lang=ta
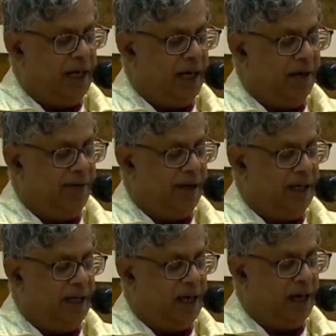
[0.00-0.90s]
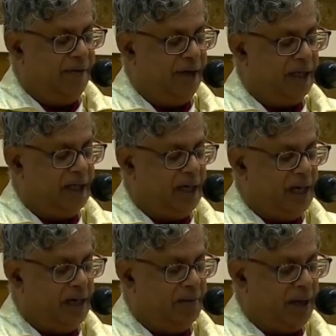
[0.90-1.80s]
எனவே அவருக்கு
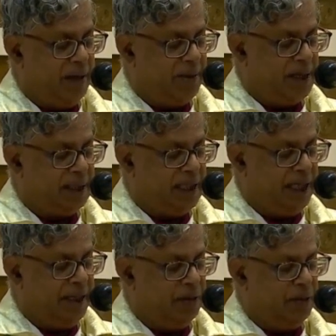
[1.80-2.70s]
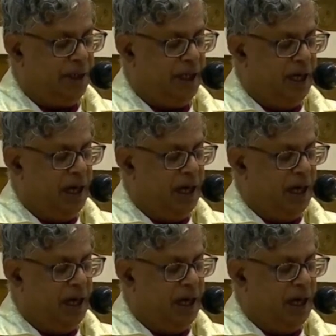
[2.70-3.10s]
நான் மனமார்ந்த நன்றி கூறி